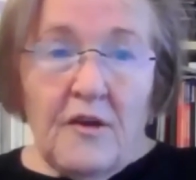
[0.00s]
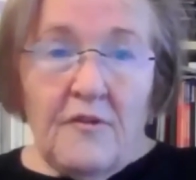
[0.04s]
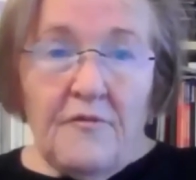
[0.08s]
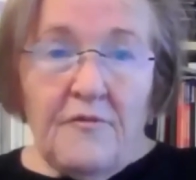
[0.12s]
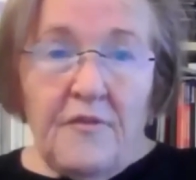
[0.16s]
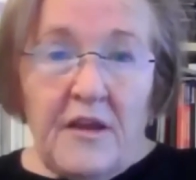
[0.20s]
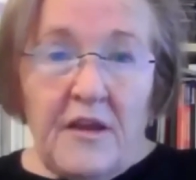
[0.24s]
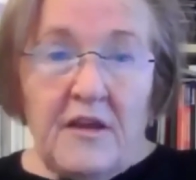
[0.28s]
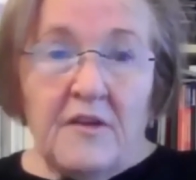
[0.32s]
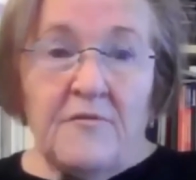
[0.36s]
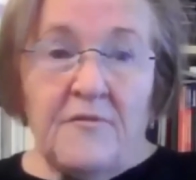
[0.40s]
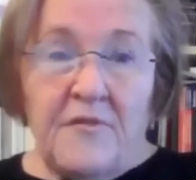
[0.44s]

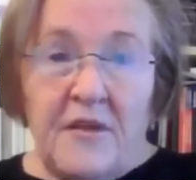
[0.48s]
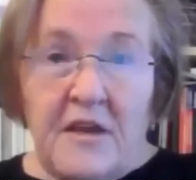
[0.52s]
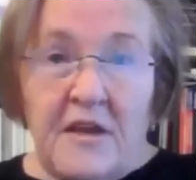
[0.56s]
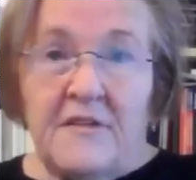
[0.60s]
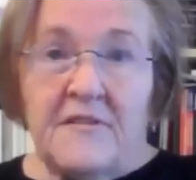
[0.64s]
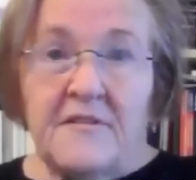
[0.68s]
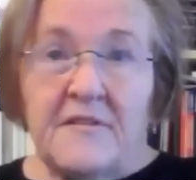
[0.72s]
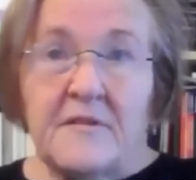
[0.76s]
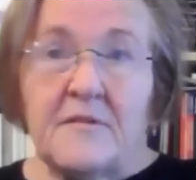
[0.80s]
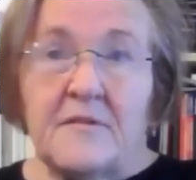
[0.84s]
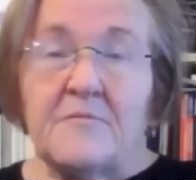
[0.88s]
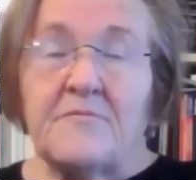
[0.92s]
we
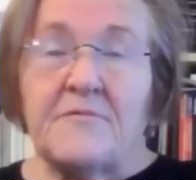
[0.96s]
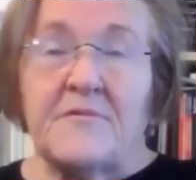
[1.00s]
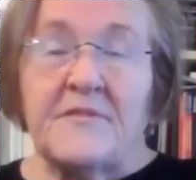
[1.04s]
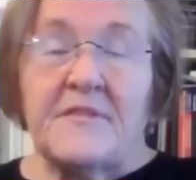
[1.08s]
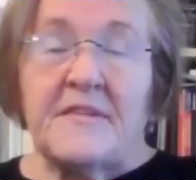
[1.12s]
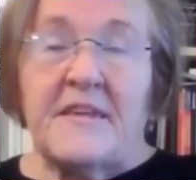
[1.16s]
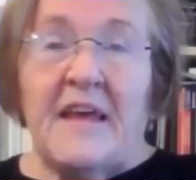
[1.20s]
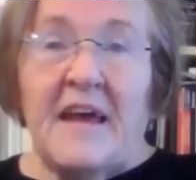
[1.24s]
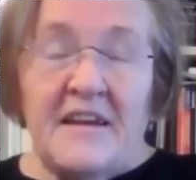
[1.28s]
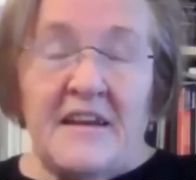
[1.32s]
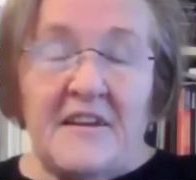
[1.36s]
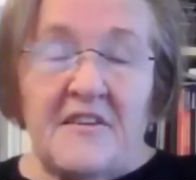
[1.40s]
wegen
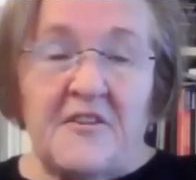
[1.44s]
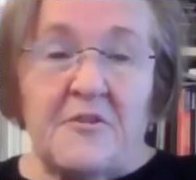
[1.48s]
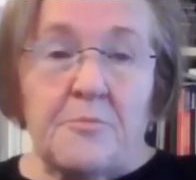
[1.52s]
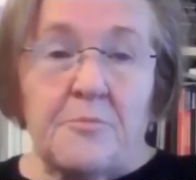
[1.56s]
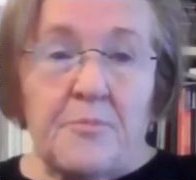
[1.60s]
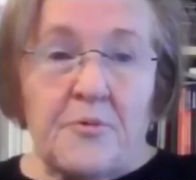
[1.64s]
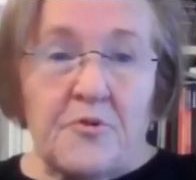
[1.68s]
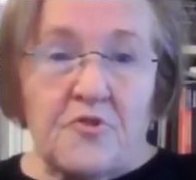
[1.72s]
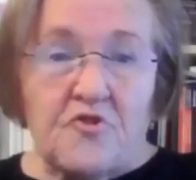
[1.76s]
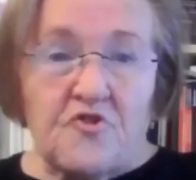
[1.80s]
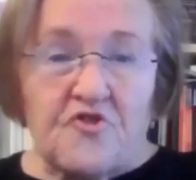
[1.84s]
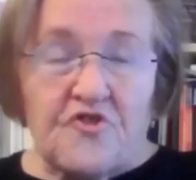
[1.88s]
seines
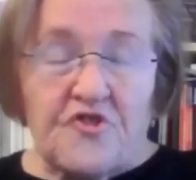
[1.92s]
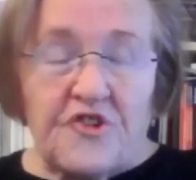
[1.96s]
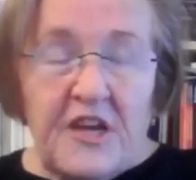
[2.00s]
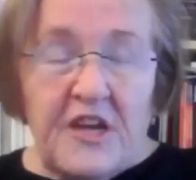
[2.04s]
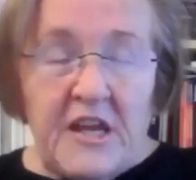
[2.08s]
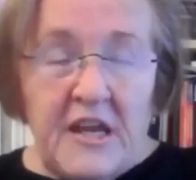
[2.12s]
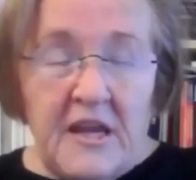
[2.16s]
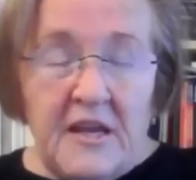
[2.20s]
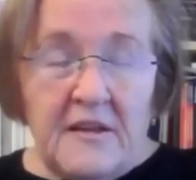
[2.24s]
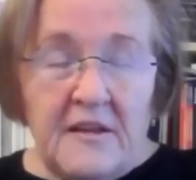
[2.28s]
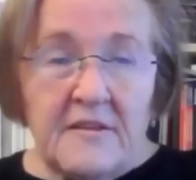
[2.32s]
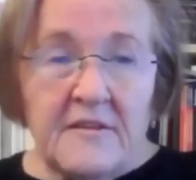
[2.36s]

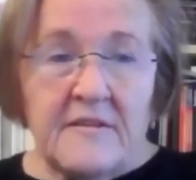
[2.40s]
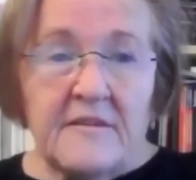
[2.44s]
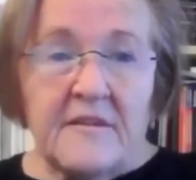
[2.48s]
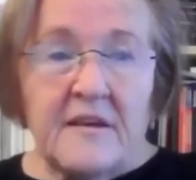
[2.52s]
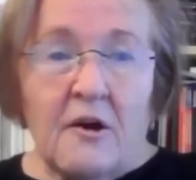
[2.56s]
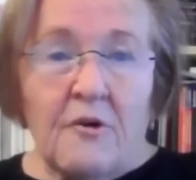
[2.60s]
Bestehens